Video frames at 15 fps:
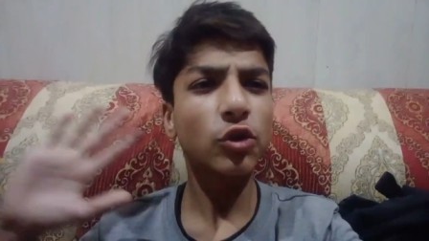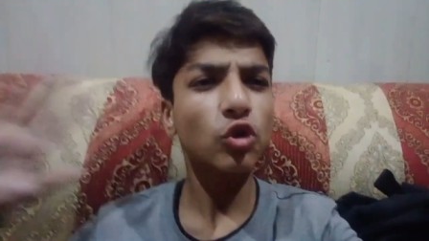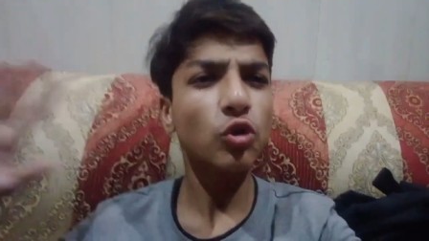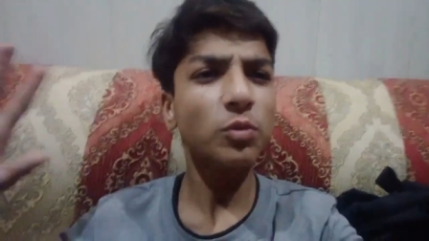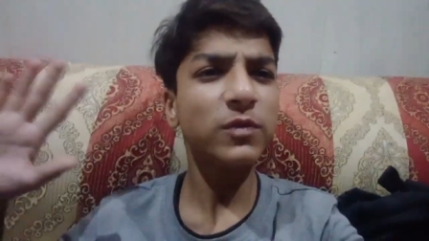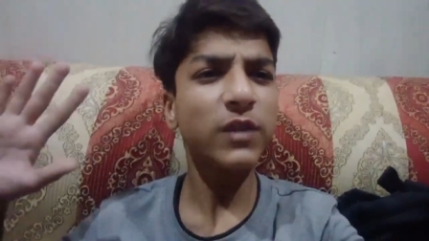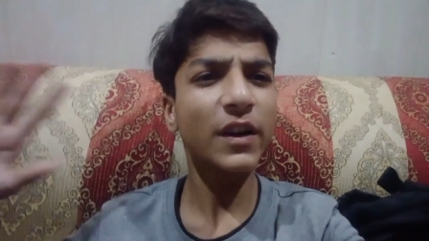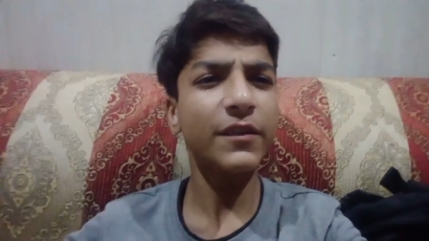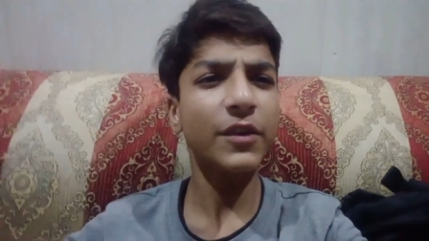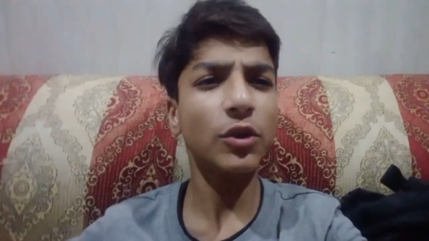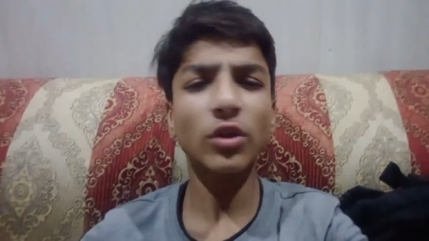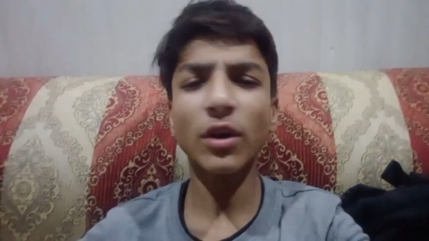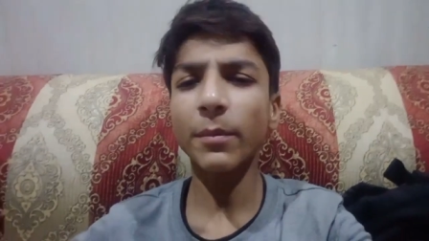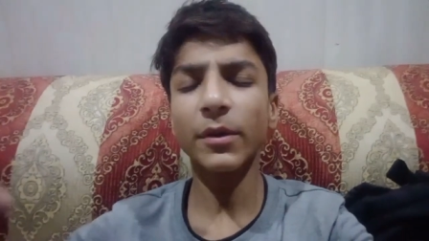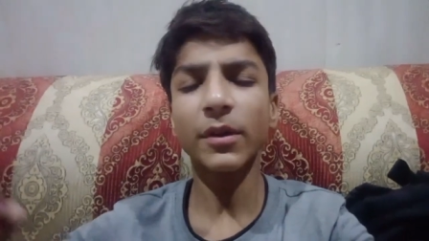क्यूब्स वाली वीडियो
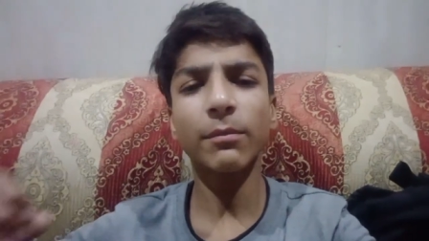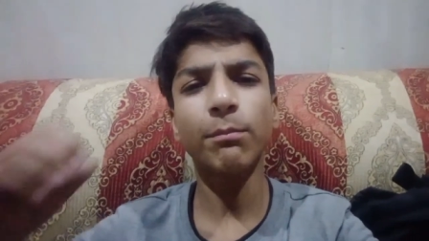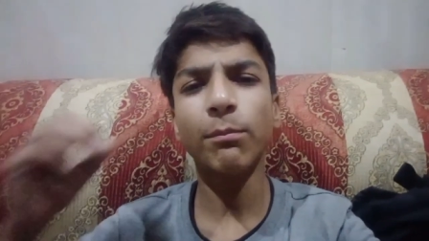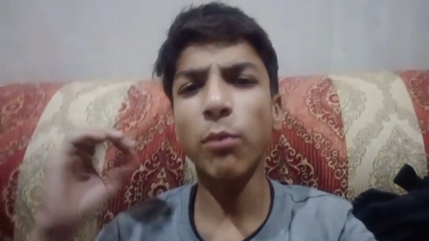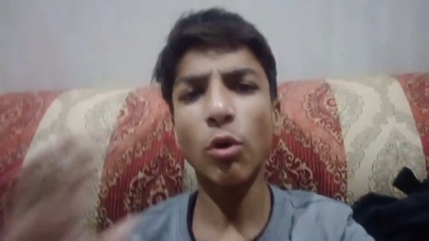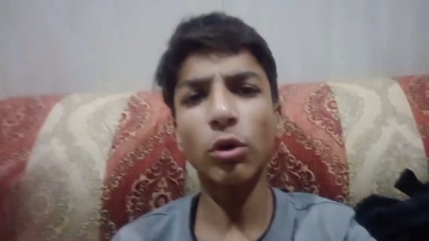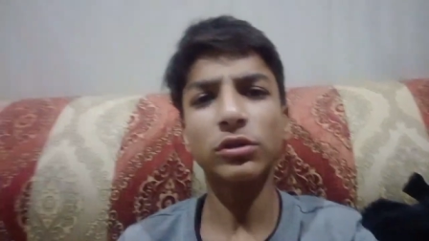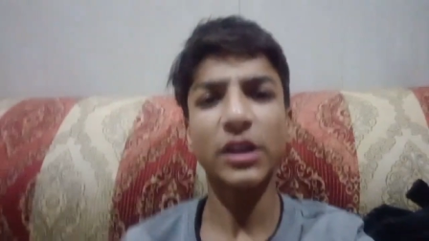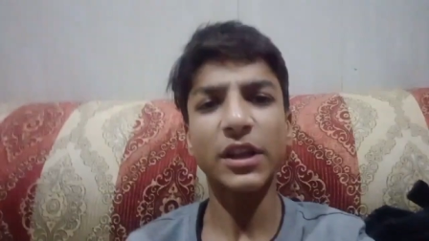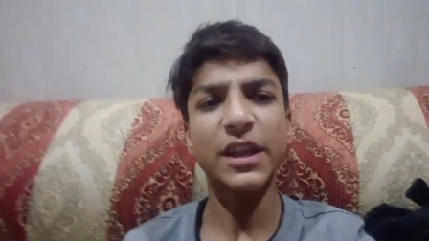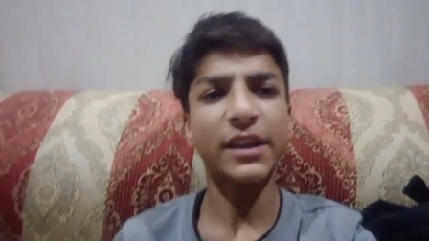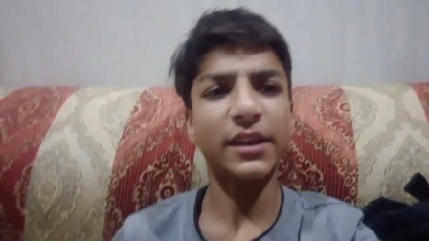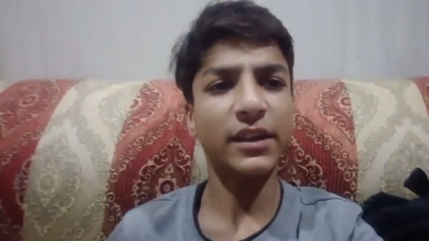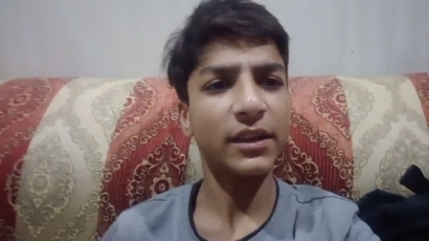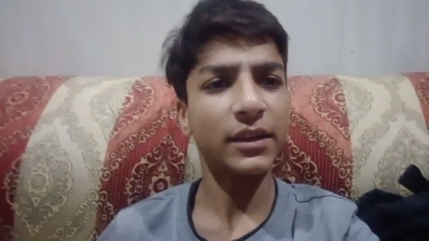तो आपने बहुत
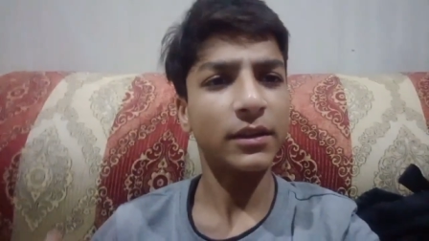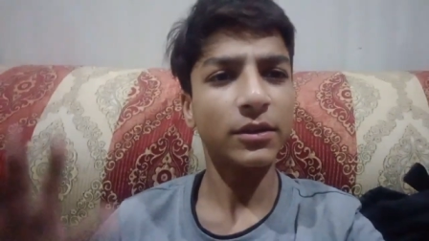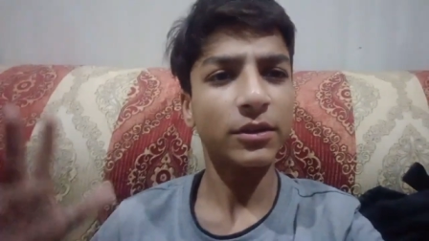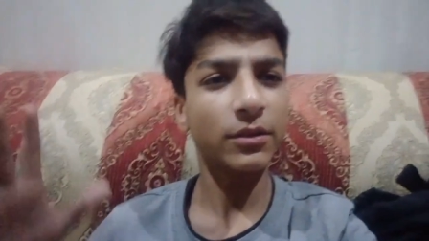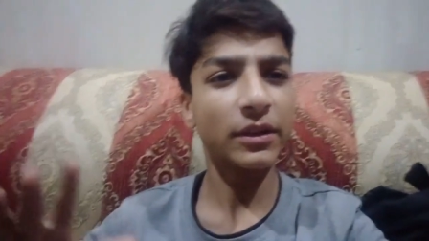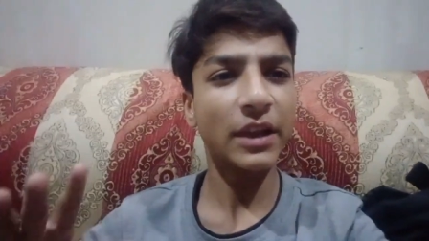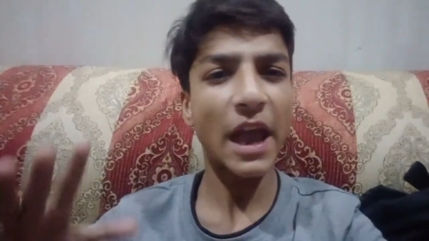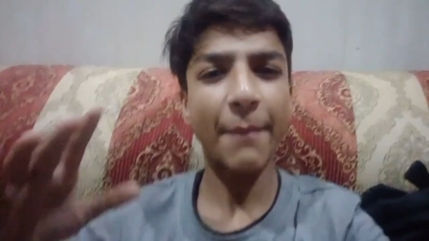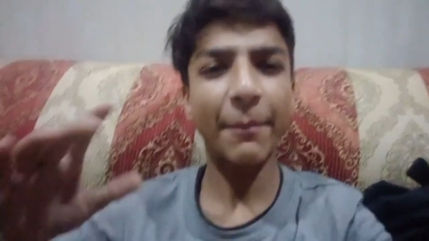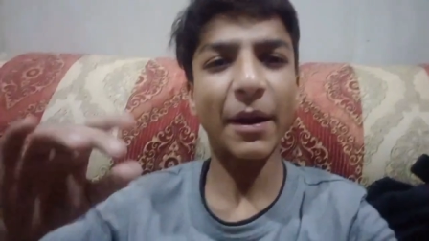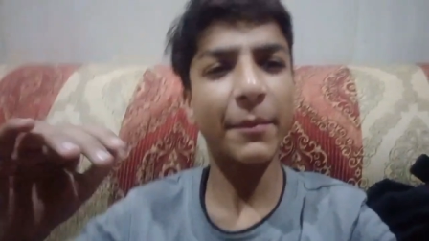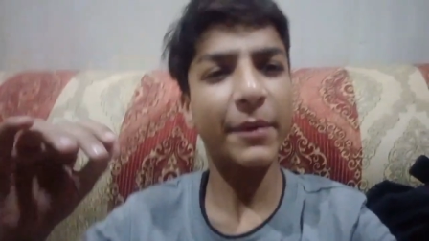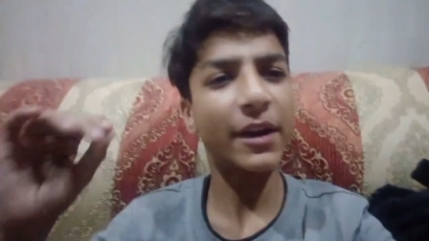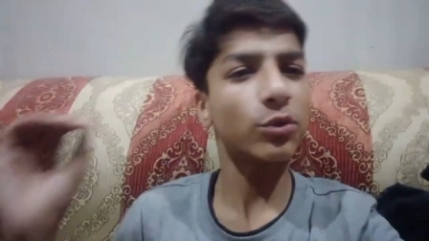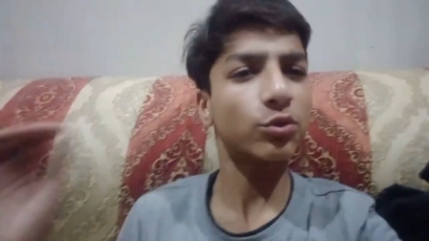देखनी कैमरा
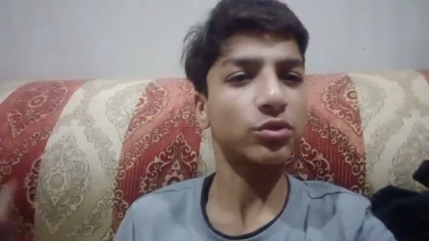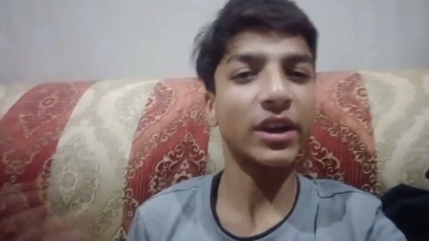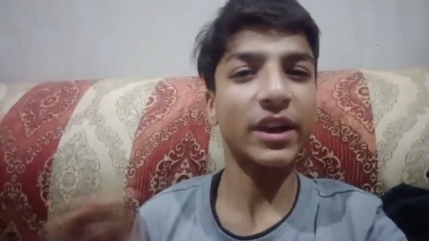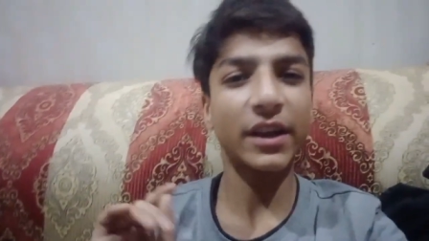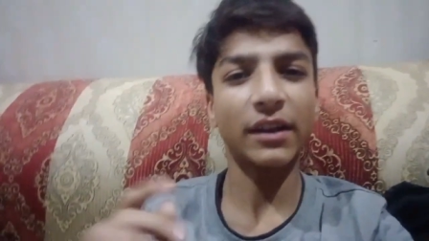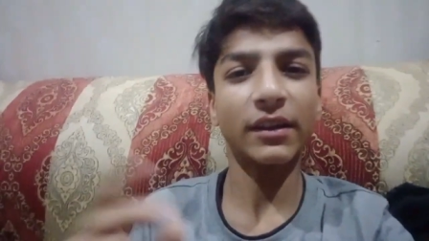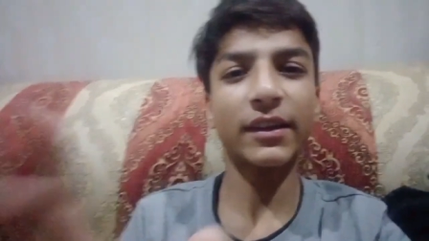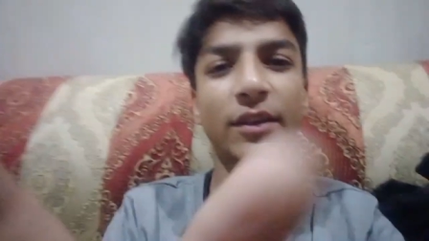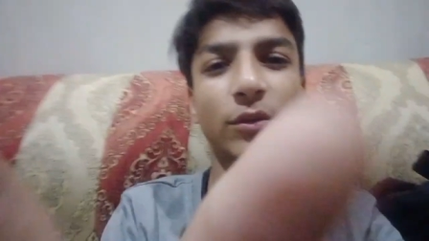मेरा उससे नहीं गंदा